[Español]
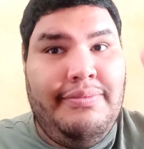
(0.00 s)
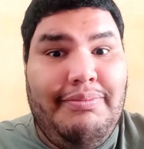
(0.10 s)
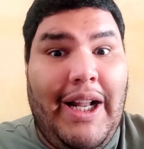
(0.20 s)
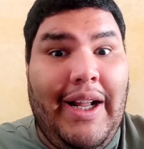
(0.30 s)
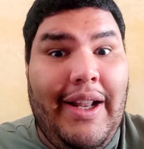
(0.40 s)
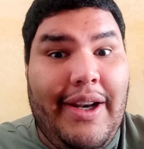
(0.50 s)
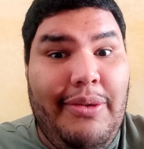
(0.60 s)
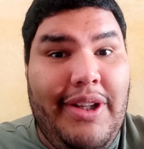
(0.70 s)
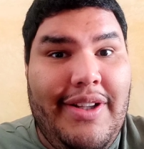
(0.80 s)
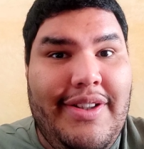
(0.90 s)
valga la
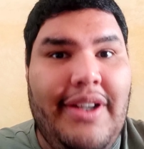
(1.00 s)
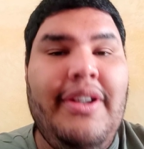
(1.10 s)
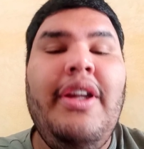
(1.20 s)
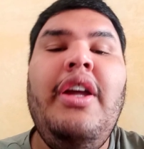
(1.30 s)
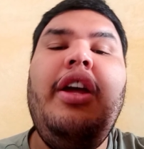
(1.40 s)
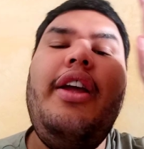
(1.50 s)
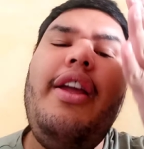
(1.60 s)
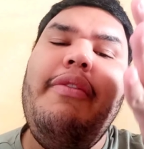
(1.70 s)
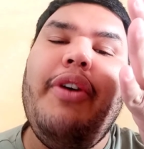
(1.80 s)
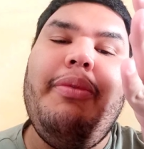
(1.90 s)
redundancia,
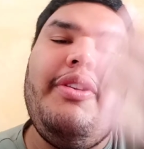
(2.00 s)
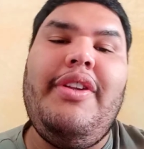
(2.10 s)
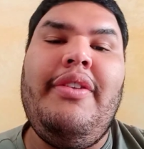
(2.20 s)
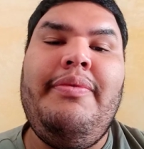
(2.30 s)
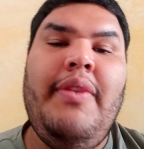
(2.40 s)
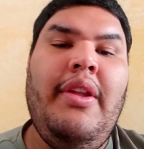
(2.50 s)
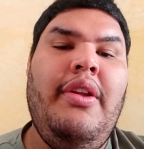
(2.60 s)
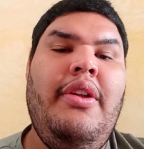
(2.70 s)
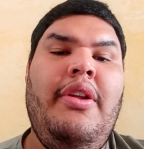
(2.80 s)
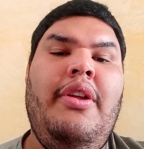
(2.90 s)
infórmense
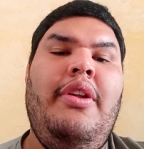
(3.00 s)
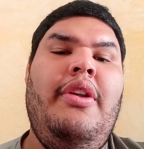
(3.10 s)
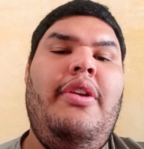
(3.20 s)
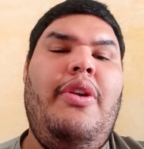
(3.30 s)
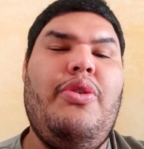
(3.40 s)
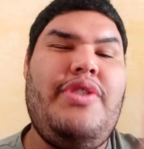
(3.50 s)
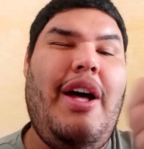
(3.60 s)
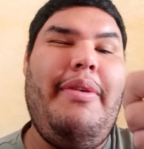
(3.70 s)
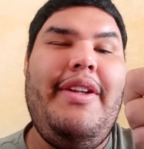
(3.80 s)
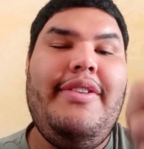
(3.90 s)
lo
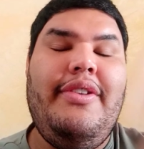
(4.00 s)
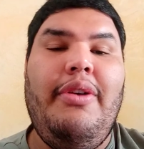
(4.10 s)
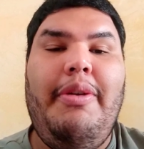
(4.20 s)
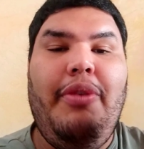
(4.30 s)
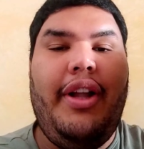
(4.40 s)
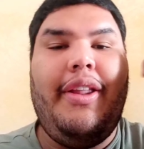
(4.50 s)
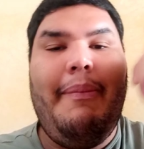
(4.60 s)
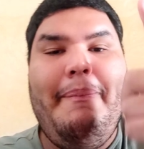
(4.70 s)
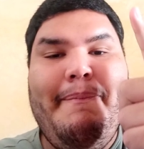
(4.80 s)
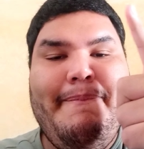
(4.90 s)
sabes. Nos vemos,
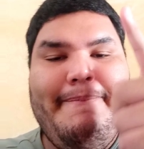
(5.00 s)
gente.